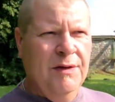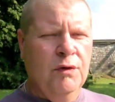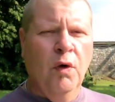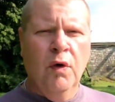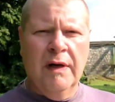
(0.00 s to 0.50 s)

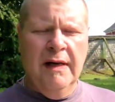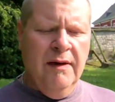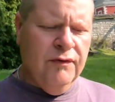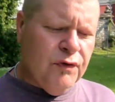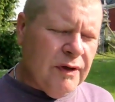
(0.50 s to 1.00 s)
Donc
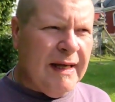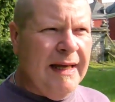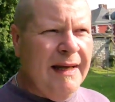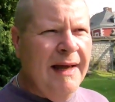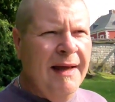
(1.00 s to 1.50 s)
là, vous
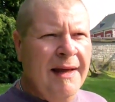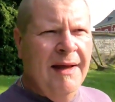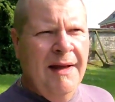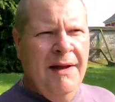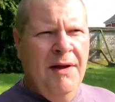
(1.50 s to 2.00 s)
aurez
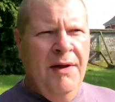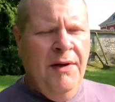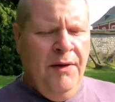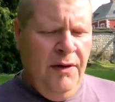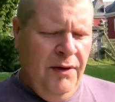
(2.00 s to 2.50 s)

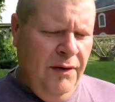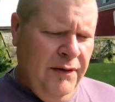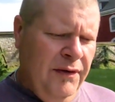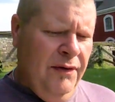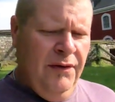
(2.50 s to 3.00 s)

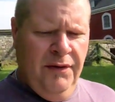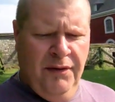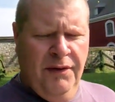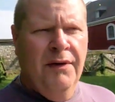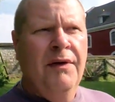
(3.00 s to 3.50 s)

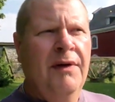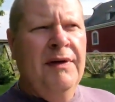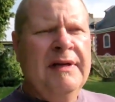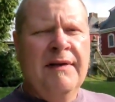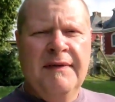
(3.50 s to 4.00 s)
euh,
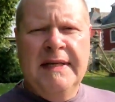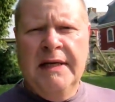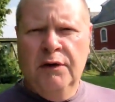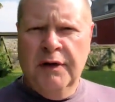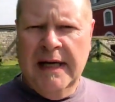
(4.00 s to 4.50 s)
des
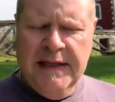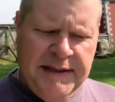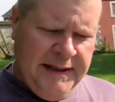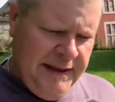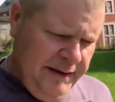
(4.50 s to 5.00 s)
vidéos de
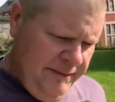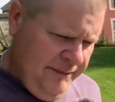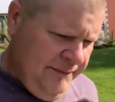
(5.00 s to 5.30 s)
qualité.